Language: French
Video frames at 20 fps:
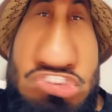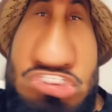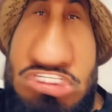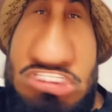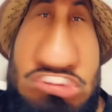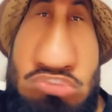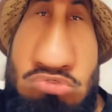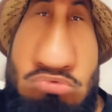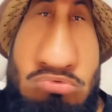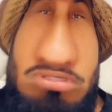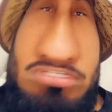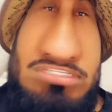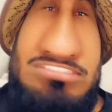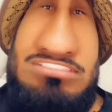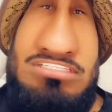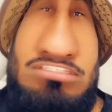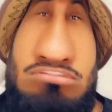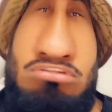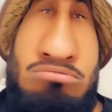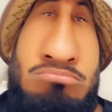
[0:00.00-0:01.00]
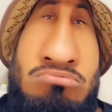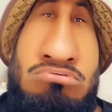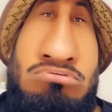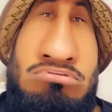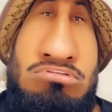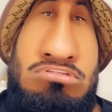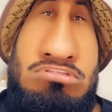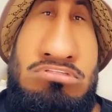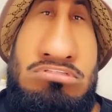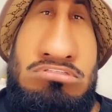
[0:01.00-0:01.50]
cherches quoi exactement
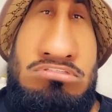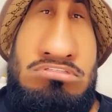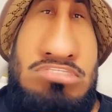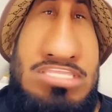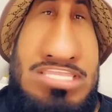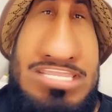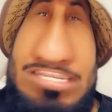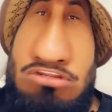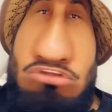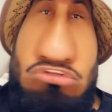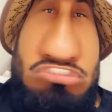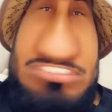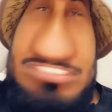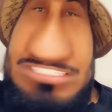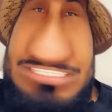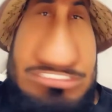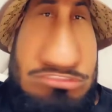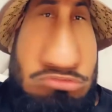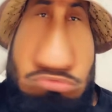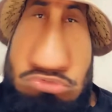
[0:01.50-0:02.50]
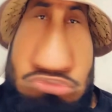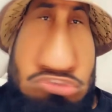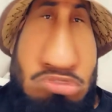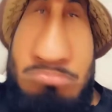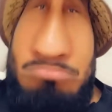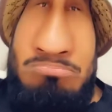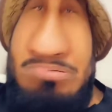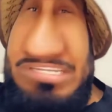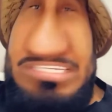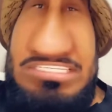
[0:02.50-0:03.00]
Et elle est enceinte, on s'en
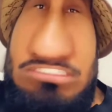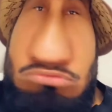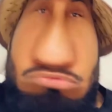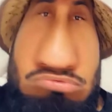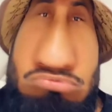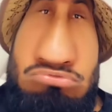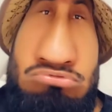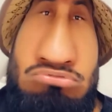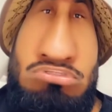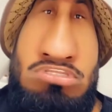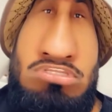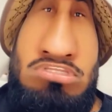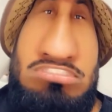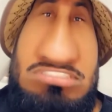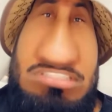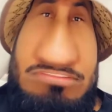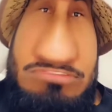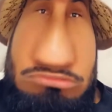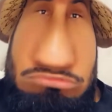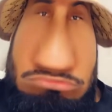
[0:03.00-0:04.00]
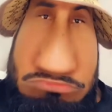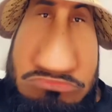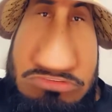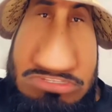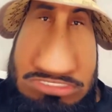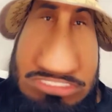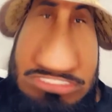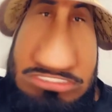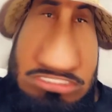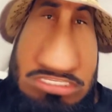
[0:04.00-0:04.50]
pas les couilles. Ça va nous
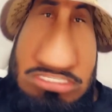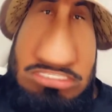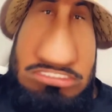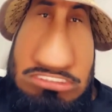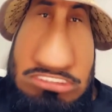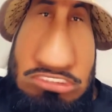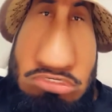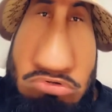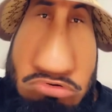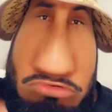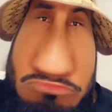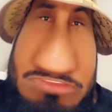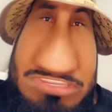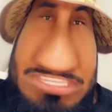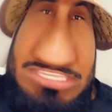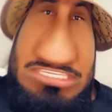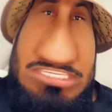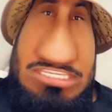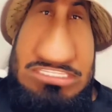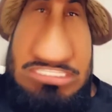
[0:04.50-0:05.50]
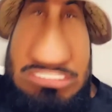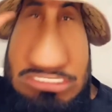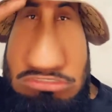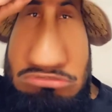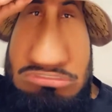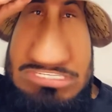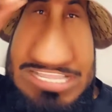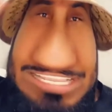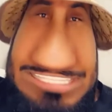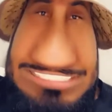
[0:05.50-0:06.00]
faire des lovés. Il y, a des,
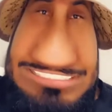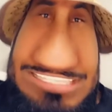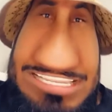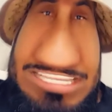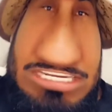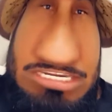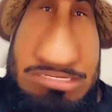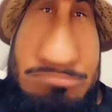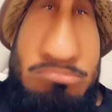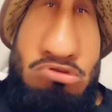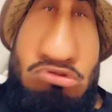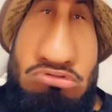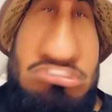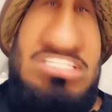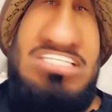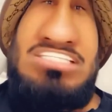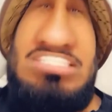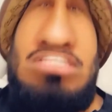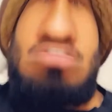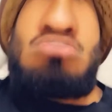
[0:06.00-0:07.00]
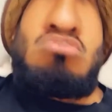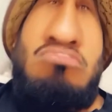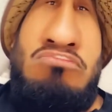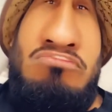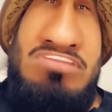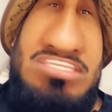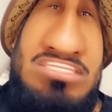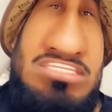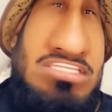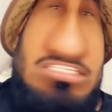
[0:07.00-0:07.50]
un sac à prendre, il y a des
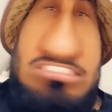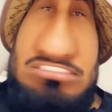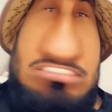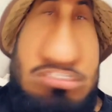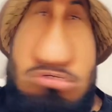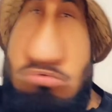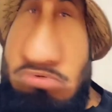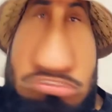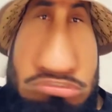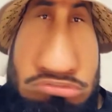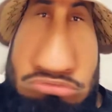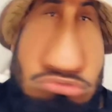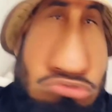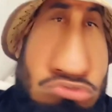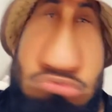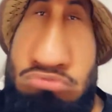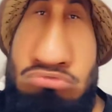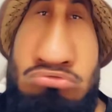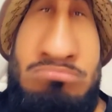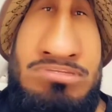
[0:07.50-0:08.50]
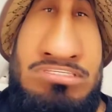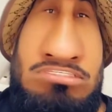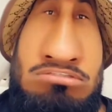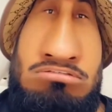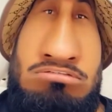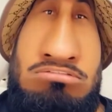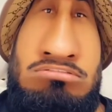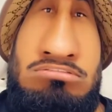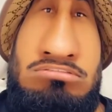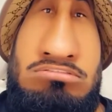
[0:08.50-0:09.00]
lovés. C'est quoi le que queutru, ma gueule